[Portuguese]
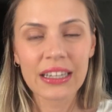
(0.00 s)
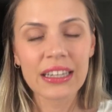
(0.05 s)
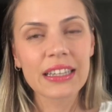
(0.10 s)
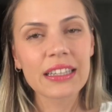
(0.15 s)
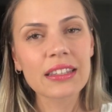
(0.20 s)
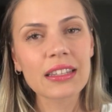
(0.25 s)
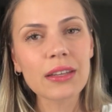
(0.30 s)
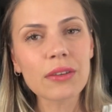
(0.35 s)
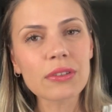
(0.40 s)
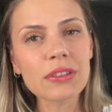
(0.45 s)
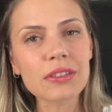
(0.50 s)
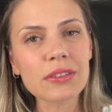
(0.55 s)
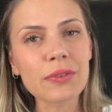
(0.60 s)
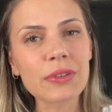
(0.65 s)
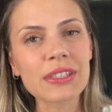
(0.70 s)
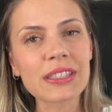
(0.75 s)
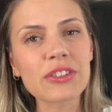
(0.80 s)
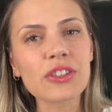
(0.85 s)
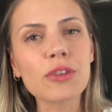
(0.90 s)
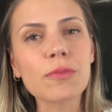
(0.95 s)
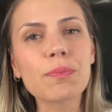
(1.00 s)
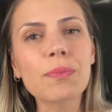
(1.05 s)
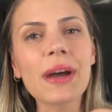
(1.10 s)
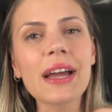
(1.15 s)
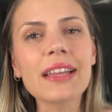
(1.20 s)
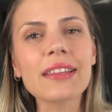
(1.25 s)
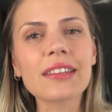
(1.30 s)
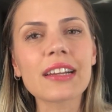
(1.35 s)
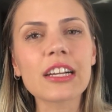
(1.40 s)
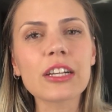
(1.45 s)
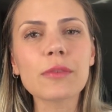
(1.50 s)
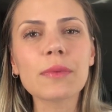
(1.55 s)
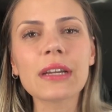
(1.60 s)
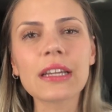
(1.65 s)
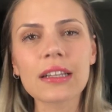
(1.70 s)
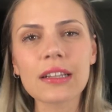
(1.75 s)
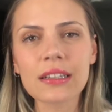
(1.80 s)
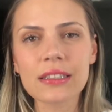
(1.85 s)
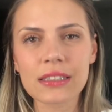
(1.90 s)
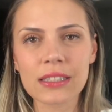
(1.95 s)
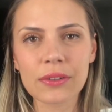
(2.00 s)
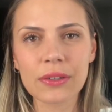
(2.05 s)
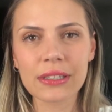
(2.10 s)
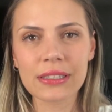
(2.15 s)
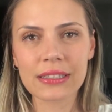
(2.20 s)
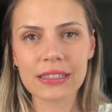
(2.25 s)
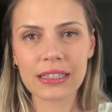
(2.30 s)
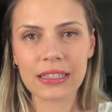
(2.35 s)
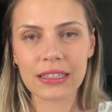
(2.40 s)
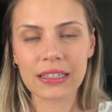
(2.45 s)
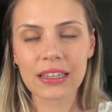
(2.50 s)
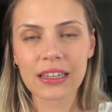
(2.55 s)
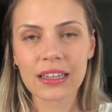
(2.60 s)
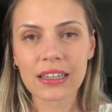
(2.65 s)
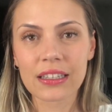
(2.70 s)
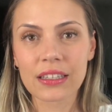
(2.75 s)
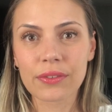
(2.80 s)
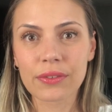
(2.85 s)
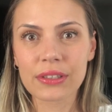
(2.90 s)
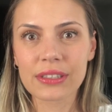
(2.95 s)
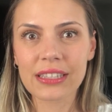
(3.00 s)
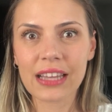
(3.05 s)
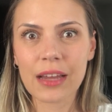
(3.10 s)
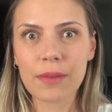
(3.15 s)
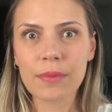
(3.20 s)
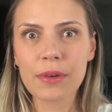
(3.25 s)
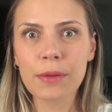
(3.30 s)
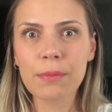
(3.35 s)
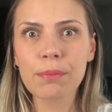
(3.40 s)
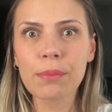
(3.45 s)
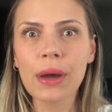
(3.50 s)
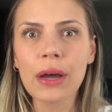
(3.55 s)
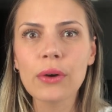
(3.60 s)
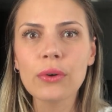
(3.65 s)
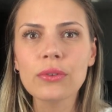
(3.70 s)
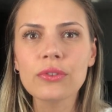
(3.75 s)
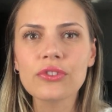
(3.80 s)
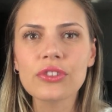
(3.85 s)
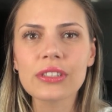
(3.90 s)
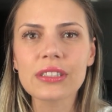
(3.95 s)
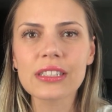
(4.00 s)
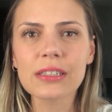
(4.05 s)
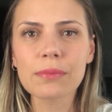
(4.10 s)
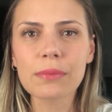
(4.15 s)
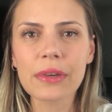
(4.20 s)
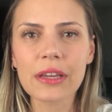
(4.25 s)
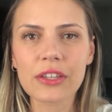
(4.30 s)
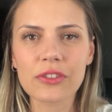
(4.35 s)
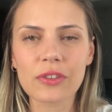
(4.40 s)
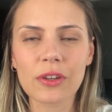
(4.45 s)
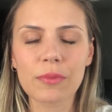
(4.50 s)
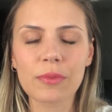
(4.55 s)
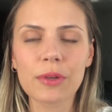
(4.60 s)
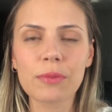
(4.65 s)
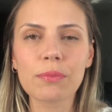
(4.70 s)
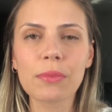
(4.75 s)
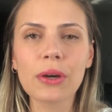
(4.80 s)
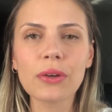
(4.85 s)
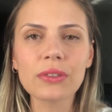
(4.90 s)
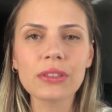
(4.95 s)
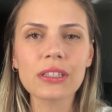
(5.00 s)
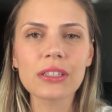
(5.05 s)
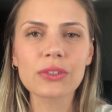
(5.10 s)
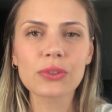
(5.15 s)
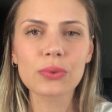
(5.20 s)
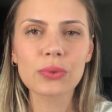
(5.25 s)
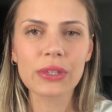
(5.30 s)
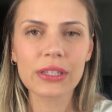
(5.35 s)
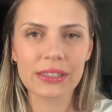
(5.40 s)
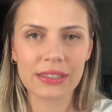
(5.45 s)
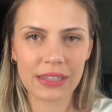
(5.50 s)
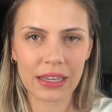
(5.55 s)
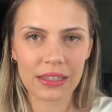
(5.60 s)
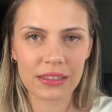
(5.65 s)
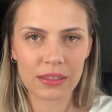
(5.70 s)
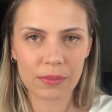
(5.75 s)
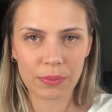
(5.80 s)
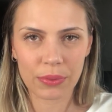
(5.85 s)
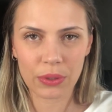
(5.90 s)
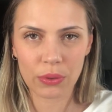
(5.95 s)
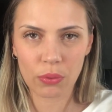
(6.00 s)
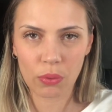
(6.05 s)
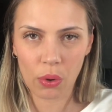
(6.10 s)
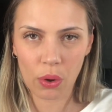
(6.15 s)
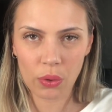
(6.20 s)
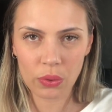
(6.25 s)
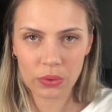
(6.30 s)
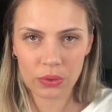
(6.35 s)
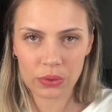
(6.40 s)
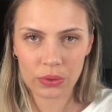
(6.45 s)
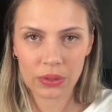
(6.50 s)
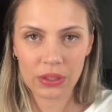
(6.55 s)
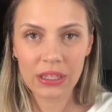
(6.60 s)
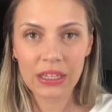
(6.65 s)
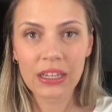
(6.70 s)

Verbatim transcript: Então, se você topar entrar numa relação assim, que você abre mão de si mesmo, abre mão da sua essência pelo outro,